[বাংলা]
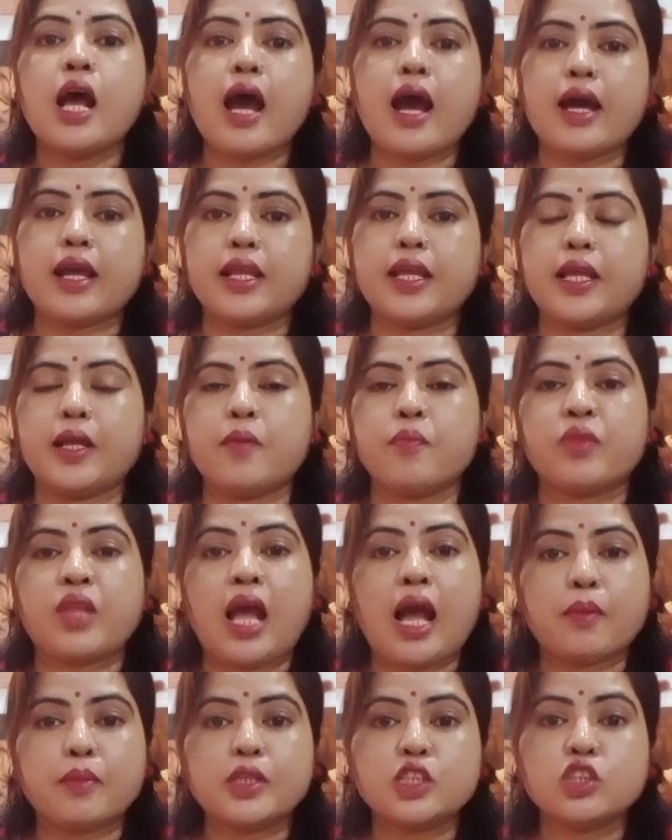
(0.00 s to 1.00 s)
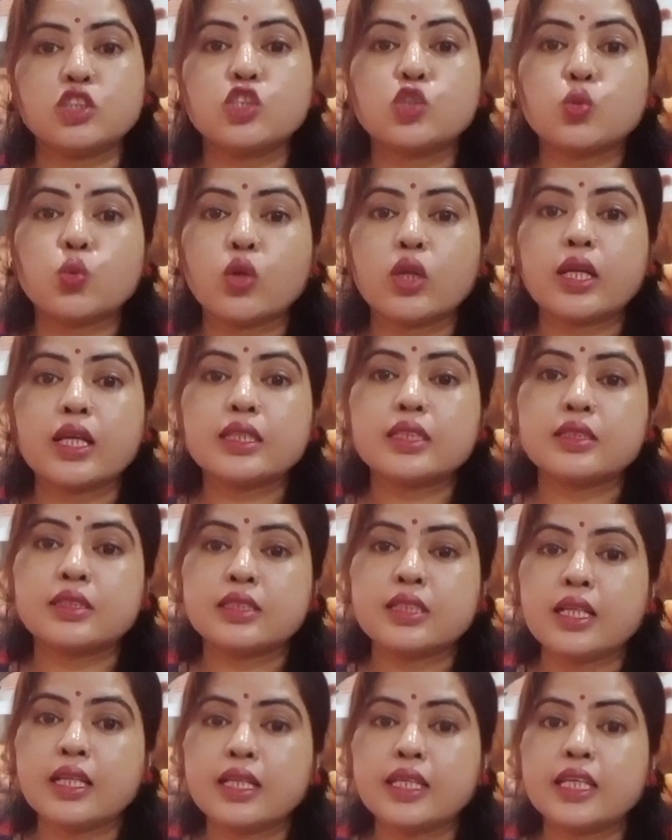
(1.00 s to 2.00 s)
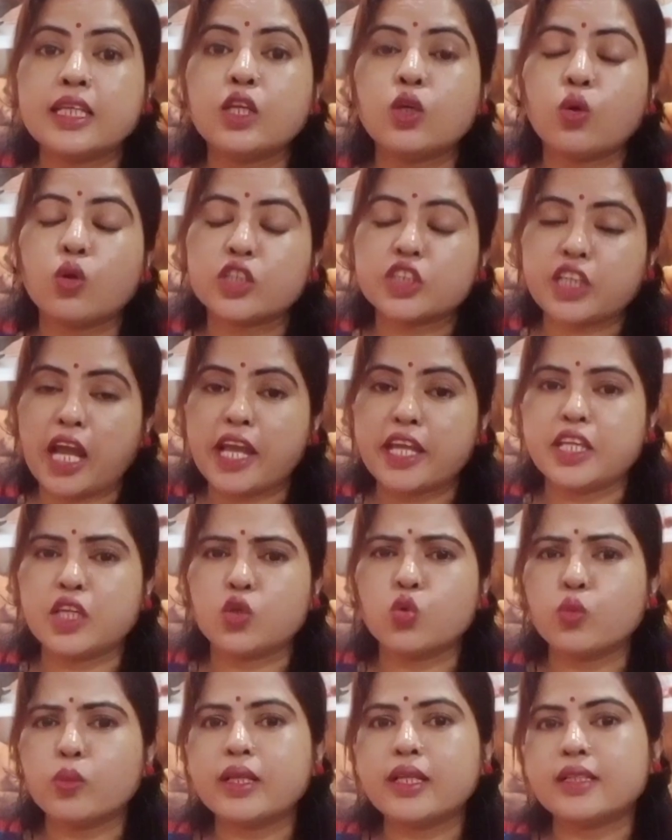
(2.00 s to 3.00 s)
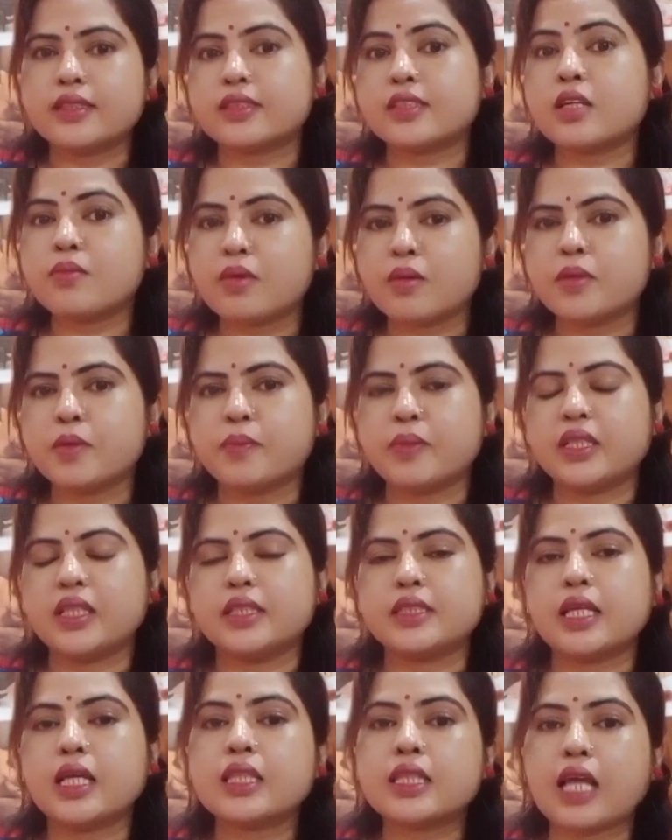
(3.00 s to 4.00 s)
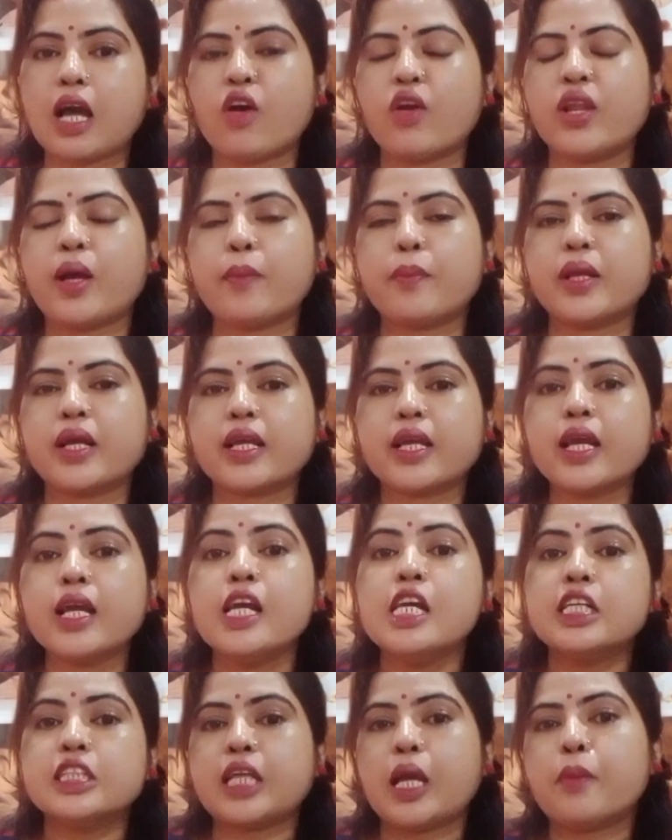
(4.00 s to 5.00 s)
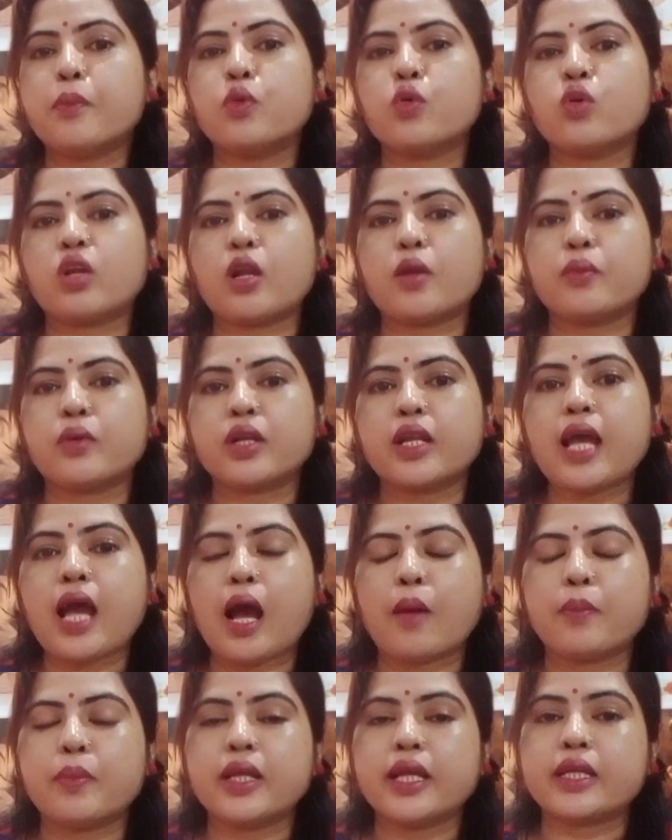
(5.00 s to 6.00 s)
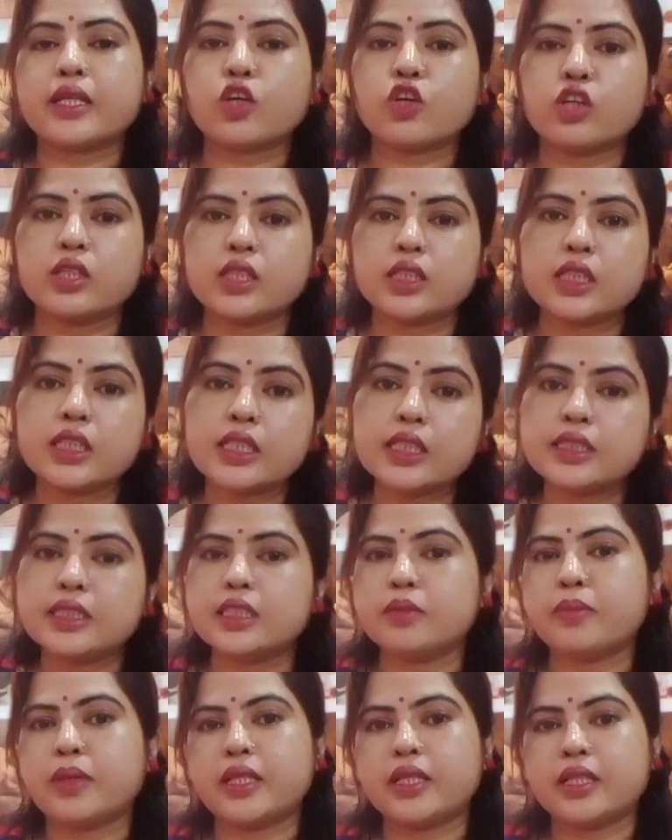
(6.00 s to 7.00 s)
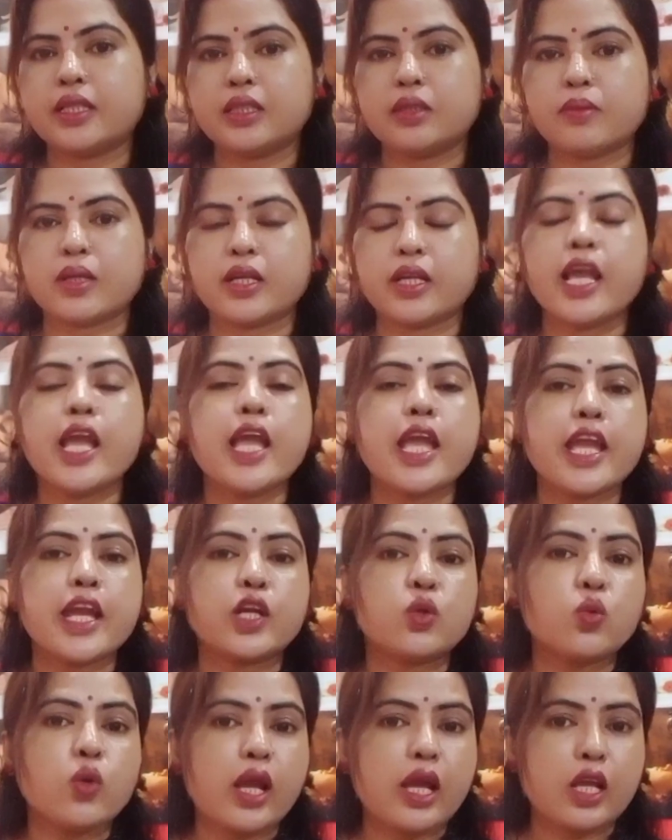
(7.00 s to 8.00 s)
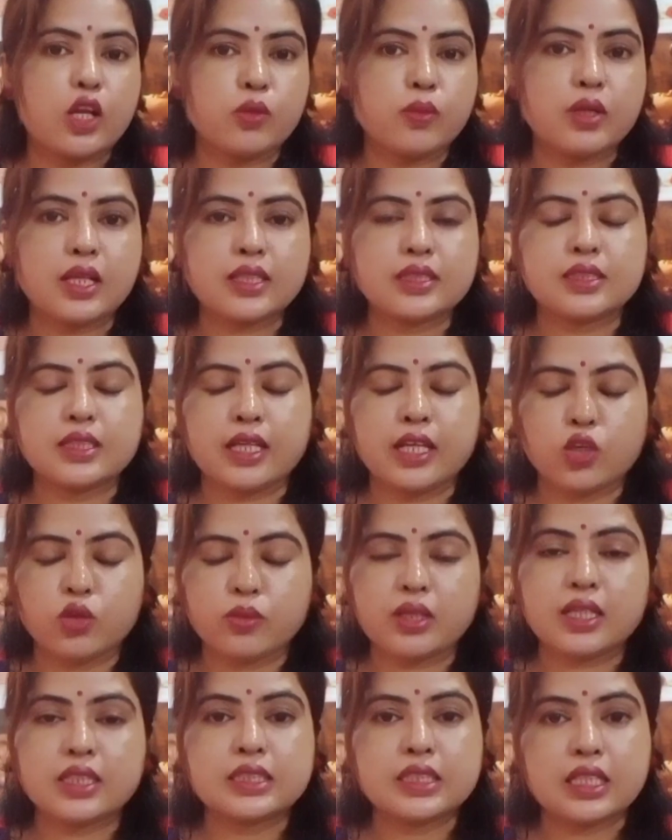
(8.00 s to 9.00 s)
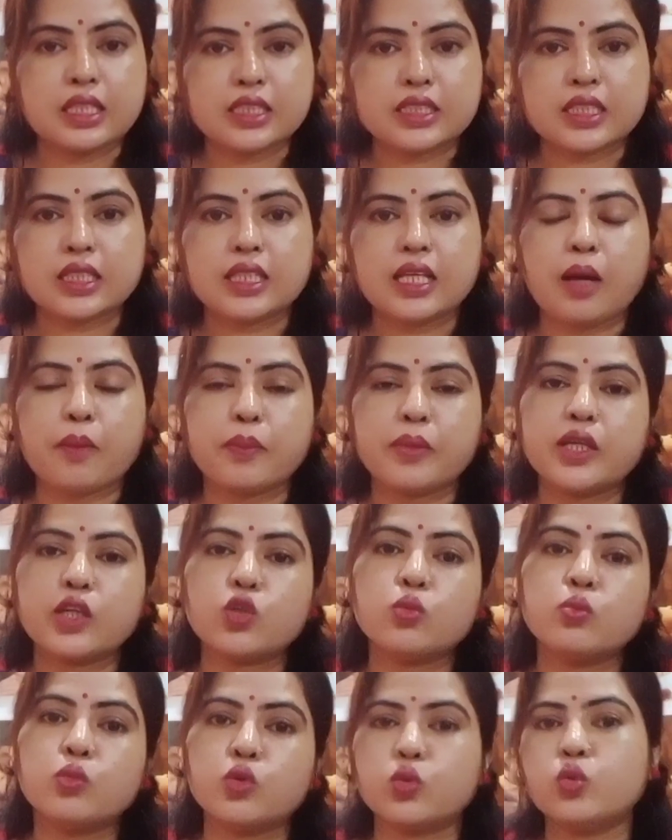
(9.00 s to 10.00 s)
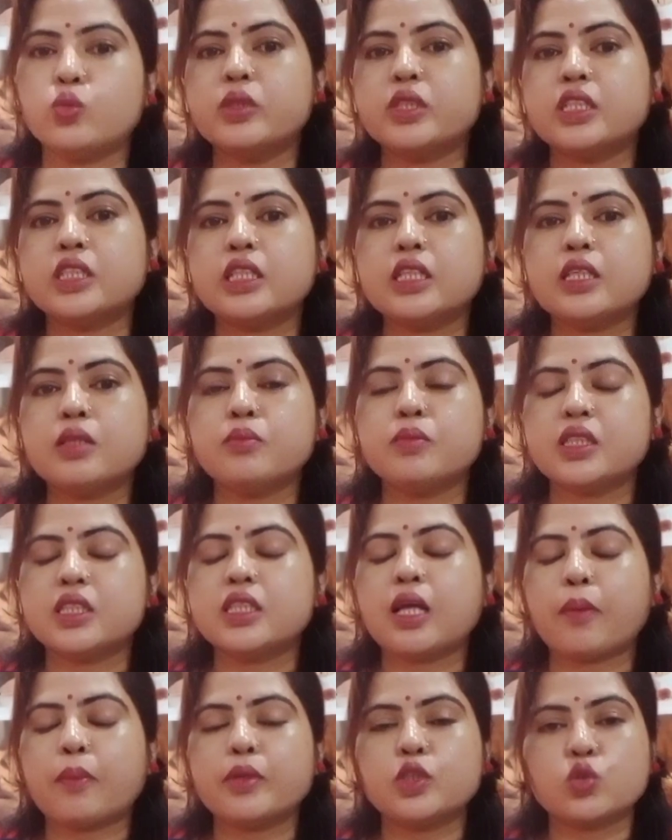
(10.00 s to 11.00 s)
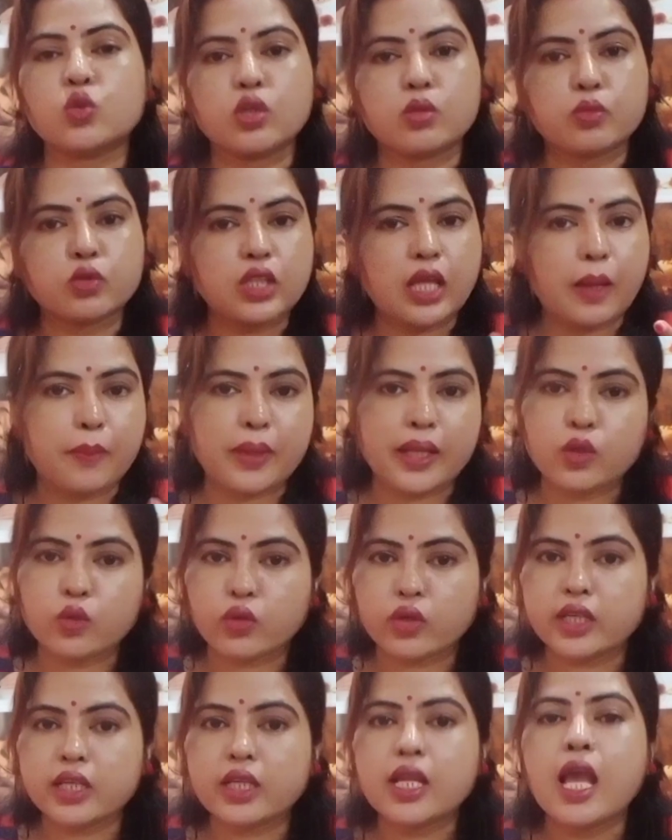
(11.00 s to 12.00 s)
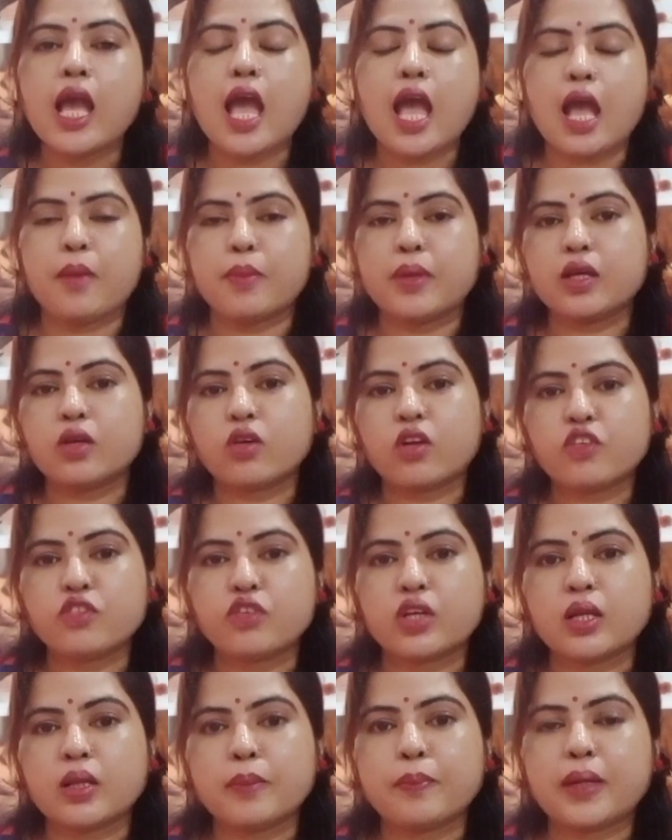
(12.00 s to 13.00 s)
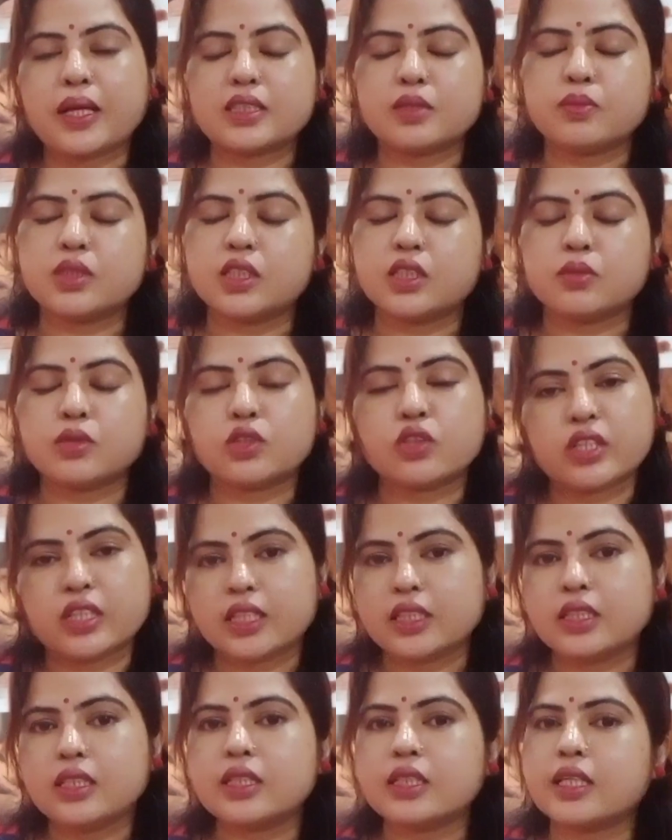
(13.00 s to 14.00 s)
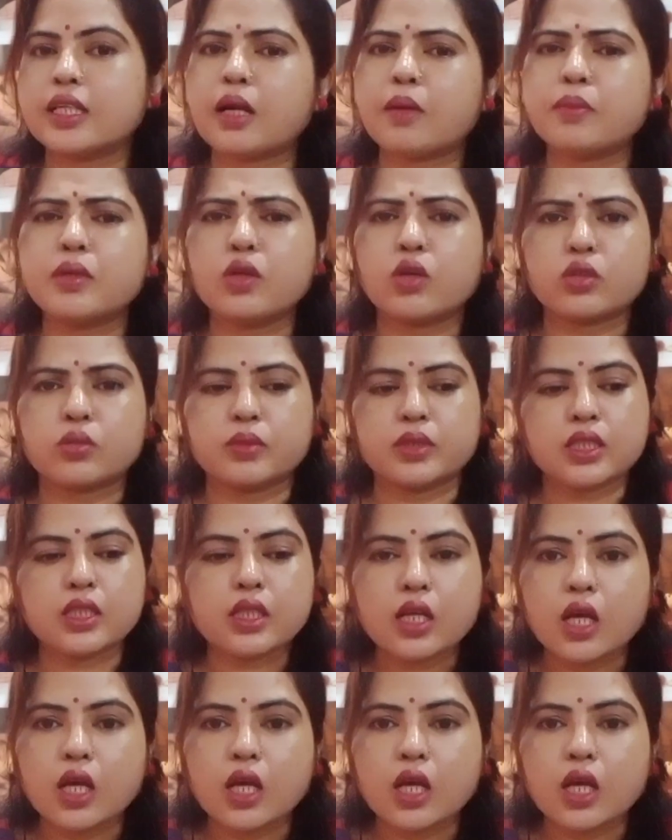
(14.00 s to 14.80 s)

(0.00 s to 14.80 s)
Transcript: আর হ্যাঁ আপনি যদি চুলকে সিল্কি ও শাইনি খুবই ন্যাচারালভাবে পেতে চান তাহলে আপনাকে শ্যাম্পু করার পরে আপনি একটা কন্ডিশনার নিজেই বানিয়ে নিতে পারেন একটু অ্যালোভেরা অ্যালোভেরা জেলের সাথে আপনি একটু মধু মিশিয়ে নিন মিশিয়ে আপনি চুলের মধ্যে অ্যাপ্লাই করে নিন অ্যাপ্লাই করার পরে পাঁচ মিনিটের মতো রেখে দিন রেখে আপনি অটোমেটিক